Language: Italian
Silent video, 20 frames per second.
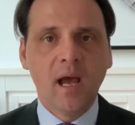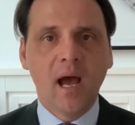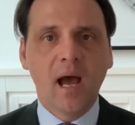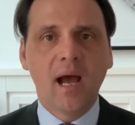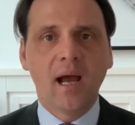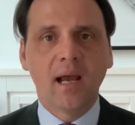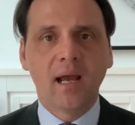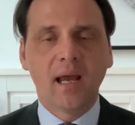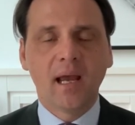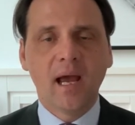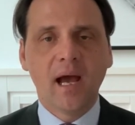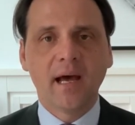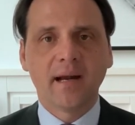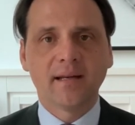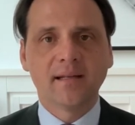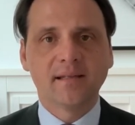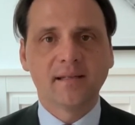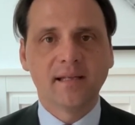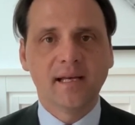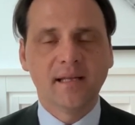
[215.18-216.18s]
anche a
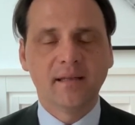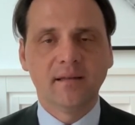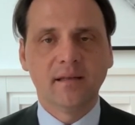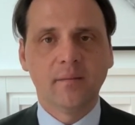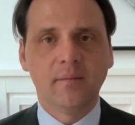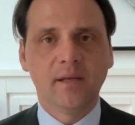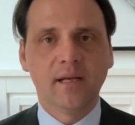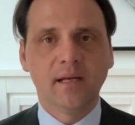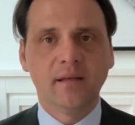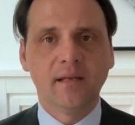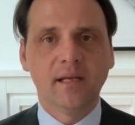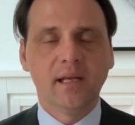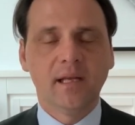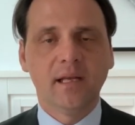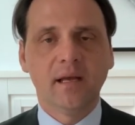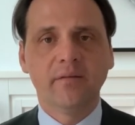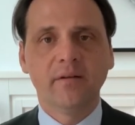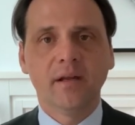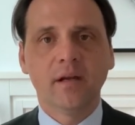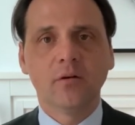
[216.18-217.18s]
residenti emiratini
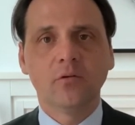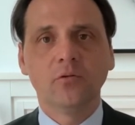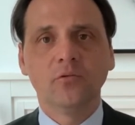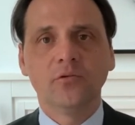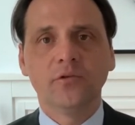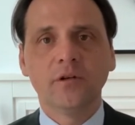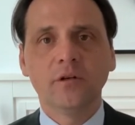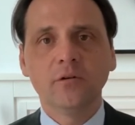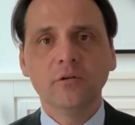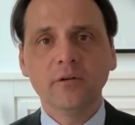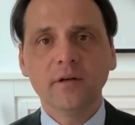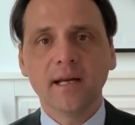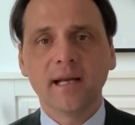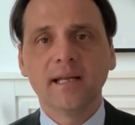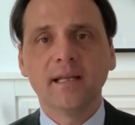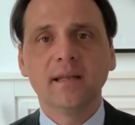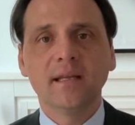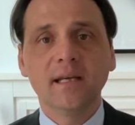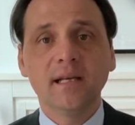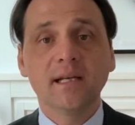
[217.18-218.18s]
di avere conti
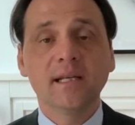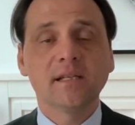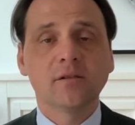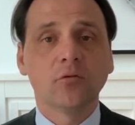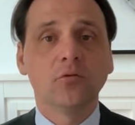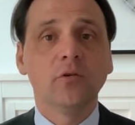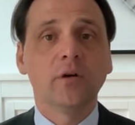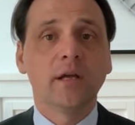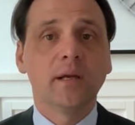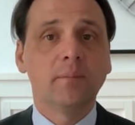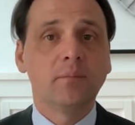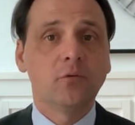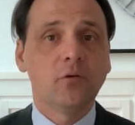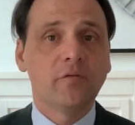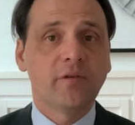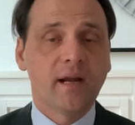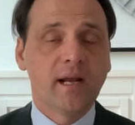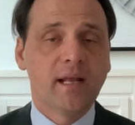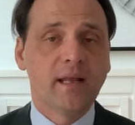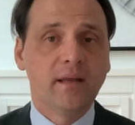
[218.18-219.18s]
correnti e che sono crypto
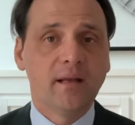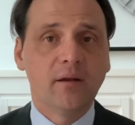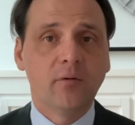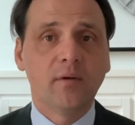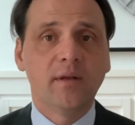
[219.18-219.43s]
friendly,